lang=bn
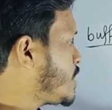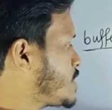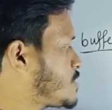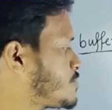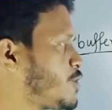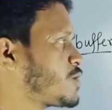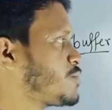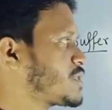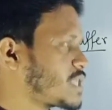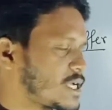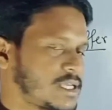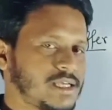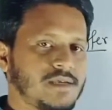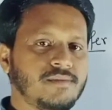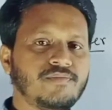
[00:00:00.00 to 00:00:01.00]
আয়োনাইজড ফর্মে
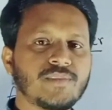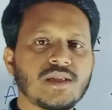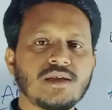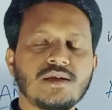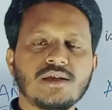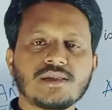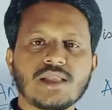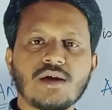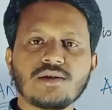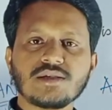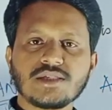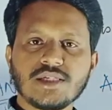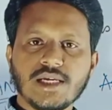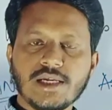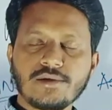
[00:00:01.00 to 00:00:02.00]
থাকে তাহলে
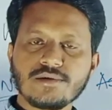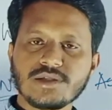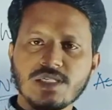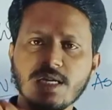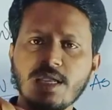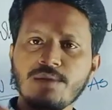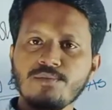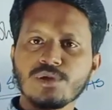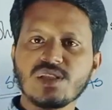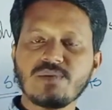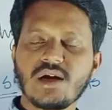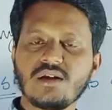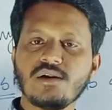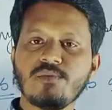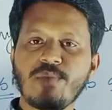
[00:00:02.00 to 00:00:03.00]
সেটা কিন্তু সেলের মধ্যে
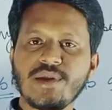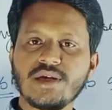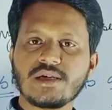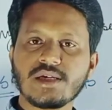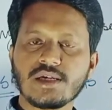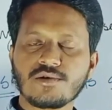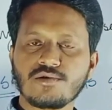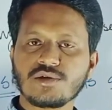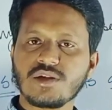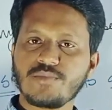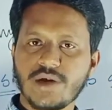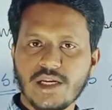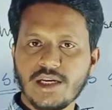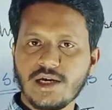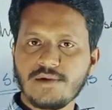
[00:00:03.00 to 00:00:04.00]
ভালোভাবে পেনিট্রেট করতে
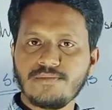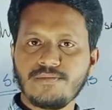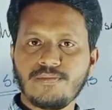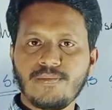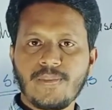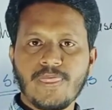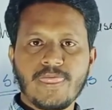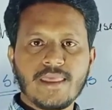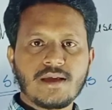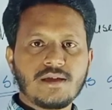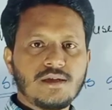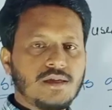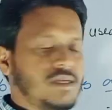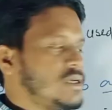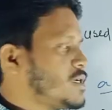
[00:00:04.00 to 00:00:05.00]
পারে না
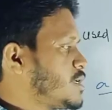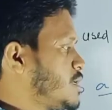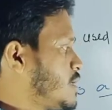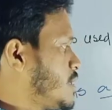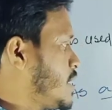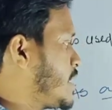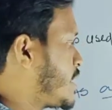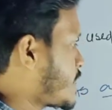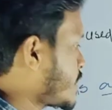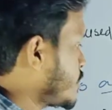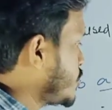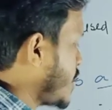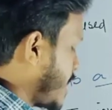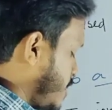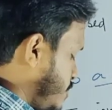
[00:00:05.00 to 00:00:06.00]
এটা একটা
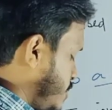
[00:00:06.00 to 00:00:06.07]
যদি